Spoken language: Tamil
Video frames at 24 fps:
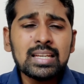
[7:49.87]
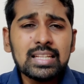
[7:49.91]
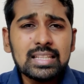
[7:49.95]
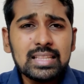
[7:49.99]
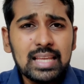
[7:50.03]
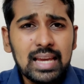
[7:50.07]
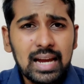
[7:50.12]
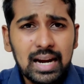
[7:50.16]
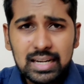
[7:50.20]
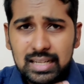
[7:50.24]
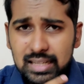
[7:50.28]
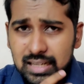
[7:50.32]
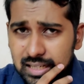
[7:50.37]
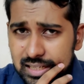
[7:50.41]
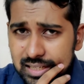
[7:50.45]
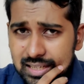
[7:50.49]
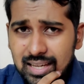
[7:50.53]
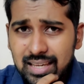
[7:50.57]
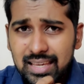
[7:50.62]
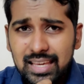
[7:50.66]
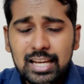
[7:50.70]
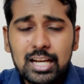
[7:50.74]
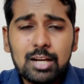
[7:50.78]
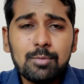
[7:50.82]
இந்தியா
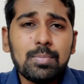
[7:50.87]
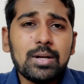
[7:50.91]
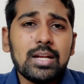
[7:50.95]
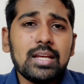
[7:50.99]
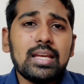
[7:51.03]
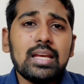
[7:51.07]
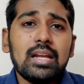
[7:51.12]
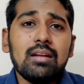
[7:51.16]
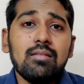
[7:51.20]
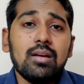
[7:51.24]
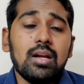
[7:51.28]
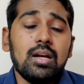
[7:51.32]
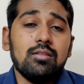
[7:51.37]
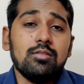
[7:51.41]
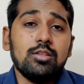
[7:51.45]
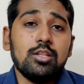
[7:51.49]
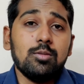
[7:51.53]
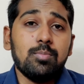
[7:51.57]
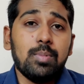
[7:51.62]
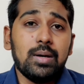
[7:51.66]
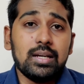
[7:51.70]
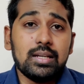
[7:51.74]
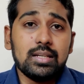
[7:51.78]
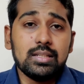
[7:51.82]
அடுக்கடுக்காக ஏகப்பட்ட கேள்விகளை
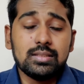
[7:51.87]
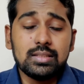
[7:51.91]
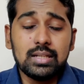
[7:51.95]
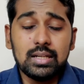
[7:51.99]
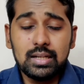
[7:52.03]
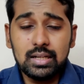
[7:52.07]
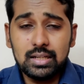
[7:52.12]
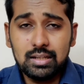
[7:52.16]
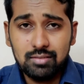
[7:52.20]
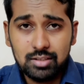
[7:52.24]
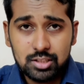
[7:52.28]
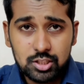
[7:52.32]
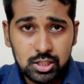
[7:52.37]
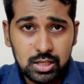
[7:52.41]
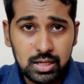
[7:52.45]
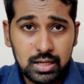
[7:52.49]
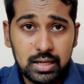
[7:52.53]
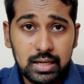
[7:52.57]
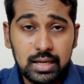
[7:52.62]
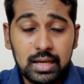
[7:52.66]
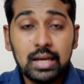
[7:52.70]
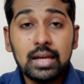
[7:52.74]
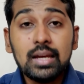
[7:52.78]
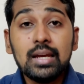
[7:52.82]
வந்துட்டு பாகிஸ்தான் கிட்ட
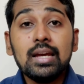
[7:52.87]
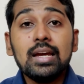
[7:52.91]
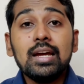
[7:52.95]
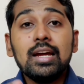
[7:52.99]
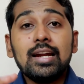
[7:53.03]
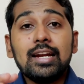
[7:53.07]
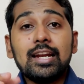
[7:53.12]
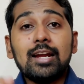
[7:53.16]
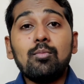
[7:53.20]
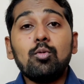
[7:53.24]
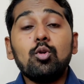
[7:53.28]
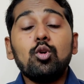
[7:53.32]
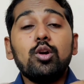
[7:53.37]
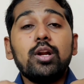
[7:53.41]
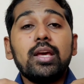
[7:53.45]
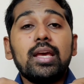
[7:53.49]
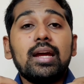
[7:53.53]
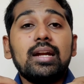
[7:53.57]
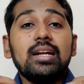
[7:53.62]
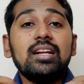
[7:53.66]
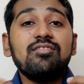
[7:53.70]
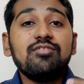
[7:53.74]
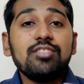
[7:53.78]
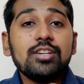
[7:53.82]
வச்சாங்க
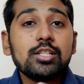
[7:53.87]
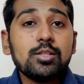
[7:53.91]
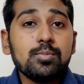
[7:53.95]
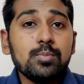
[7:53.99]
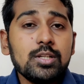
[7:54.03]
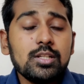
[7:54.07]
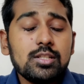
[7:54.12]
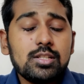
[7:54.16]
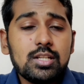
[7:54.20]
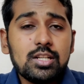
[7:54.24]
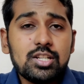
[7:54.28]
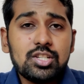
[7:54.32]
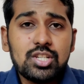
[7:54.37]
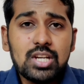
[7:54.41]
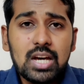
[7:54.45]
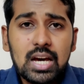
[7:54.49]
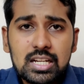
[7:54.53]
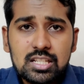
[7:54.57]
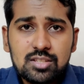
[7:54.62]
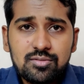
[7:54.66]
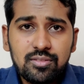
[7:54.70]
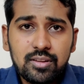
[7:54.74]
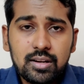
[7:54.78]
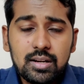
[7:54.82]
நம்மளுடைய டிஃபென்ஸ் மினிஸ்டர்
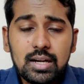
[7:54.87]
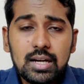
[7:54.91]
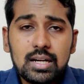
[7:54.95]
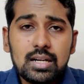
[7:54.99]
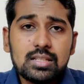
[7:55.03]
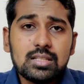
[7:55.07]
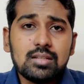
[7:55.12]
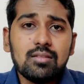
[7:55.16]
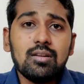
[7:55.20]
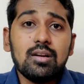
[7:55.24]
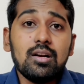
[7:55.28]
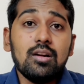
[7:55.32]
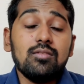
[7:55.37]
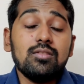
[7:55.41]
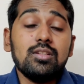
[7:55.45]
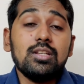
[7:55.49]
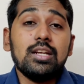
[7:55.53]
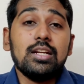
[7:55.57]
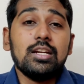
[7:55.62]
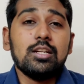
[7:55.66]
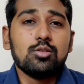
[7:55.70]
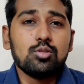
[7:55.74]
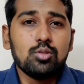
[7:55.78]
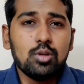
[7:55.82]
ஜார்ஜ் பெர்னாண்டஸ் அவர்கள்
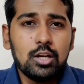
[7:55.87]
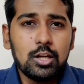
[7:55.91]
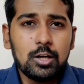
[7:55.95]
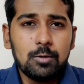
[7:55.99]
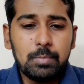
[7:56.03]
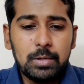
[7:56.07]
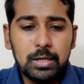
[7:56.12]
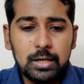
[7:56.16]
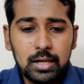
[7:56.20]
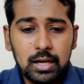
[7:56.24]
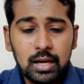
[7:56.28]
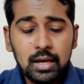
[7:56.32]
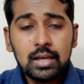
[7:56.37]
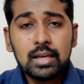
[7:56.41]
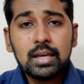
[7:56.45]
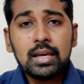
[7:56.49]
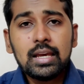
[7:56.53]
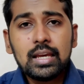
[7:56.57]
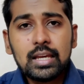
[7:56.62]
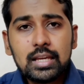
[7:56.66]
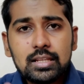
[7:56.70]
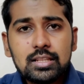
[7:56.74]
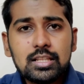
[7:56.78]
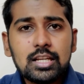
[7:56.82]
வந்துட்டு என்ன சொன்னார் அப்படின்னா
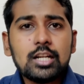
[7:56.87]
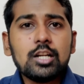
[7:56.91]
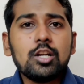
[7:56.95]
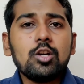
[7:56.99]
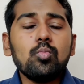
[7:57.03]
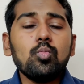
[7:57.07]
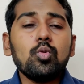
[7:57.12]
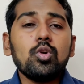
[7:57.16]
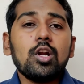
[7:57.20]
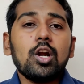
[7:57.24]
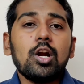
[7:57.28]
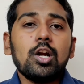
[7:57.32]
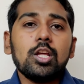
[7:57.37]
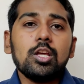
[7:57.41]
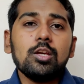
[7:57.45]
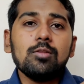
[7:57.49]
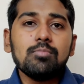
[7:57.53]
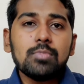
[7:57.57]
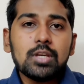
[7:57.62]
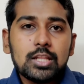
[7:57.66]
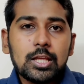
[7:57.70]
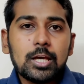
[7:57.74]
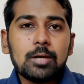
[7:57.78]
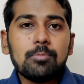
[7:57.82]
இதற்கு
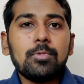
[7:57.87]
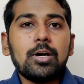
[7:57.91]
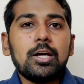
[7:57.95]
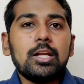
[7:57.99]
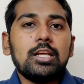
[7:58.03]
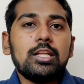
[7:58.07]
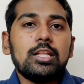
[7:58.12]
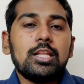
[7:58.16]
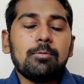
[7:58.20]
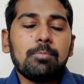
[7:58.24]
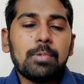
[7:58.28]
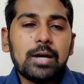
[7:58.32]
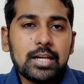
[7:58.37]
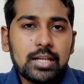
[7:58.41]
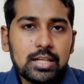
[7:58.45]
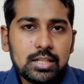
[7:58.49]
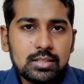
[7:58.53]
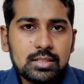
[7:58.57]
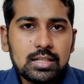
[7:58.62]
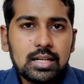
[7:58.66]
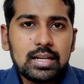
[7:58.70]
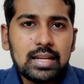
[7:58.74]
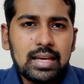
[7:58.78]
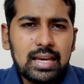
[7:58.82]
முன்னாடியும் இதே மாதிரி இந்த
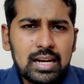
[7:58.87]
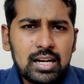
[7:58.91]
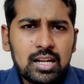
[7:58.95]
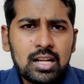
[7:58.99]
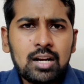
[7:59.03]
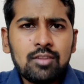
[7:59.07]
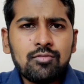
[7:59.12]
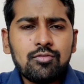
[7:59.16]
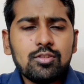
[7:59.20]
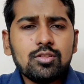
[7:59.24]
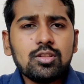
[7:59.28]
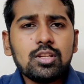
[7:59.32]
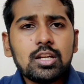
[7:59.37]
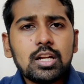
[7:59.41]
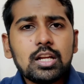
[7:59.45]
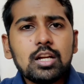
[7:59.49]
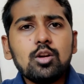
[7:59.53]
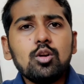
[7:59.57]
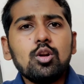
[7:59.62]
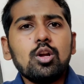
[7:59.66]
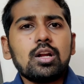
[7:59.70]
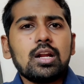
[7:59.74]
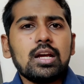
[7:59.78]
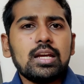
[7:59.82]
பாகிஸ்தான் ஏர்கிராஃப்ட் வந்து
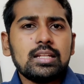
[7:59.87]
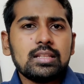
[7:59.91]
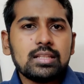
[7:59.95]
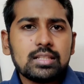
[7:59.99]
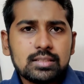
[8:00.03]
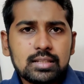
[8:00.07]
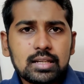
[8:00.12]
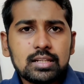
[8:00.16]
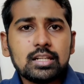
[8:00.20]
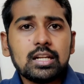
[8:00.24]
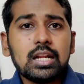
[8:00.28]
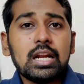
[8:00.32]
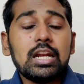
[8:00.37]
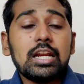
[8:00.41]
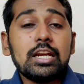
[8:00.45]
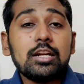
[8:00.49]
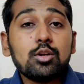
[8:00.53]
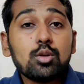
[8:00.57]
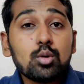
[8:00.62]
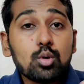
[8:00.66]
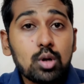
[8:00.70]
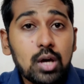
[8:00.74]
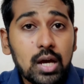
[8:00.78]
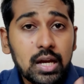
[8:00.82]
ரெகுலராக இந்த செக்டரில்
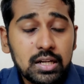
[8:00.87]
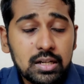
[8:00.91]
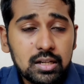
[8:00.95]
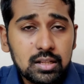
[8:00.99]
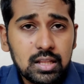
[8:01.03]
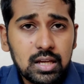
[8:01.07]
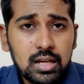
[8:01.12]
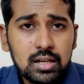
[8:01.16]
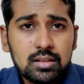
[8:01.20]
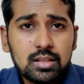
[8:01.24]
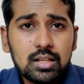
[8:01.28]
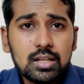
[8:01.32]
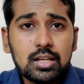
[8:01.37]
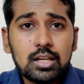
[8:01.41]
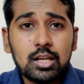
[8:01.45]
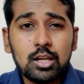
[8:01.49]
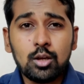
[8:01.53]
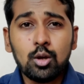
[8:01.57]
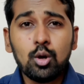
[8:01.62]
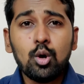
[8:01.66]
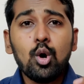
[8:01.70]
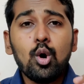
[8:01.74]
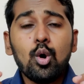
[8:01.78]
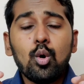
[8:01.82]
இன்க்ளூட் ஆகிட்டு தான் இருந்திருக்கு
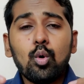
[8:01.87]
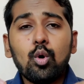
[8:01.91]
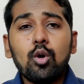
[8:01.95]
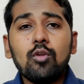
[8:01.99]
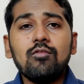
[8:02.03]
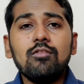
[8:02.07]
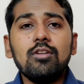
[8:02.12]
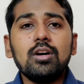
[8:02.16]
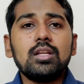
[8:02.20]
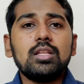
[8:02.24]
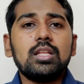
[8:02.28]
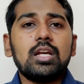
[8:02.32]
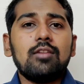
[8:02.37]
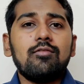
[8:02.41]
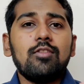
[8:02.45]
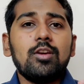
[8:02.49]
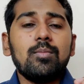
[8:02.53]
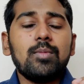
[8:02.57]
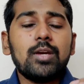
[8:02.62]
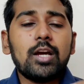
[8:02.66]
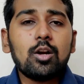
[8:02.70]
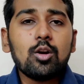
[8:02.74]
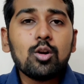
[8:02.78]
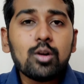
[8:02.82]
ஒவ்வொரு
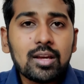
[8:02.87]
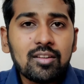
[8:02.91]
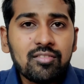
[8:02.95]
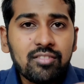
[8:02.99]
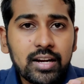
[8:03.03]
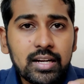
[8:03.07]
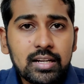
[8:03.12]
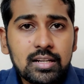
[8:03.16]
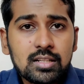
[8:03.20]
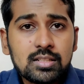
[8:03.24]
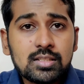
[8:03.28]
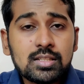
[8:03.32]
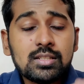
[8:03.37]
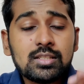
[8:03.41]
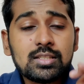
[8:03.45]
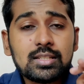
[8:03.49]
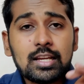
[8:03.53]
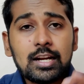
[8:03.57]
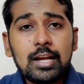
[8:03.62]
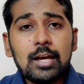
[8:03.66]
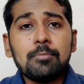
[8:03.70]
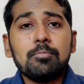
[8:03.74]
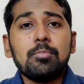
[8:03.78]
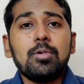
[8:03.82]
தடவையும் எங்களுடைய ஃபைட்டர் ஜெட்
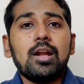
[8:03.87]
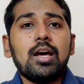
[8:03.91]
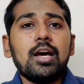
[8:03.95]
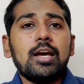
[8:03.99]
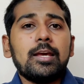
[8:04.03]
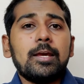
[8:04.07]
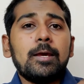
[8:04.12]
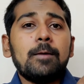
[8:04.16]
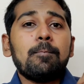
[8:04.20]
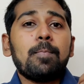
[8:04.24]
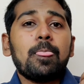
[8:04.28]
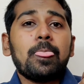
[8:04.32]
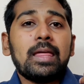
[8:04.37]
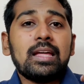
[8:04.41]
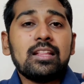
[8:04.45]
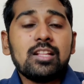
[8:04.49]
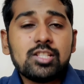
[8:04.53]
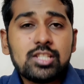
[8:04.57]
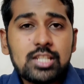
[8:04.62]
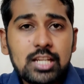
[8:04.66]
ஸ்கிராம்பிள் ஆகி அதை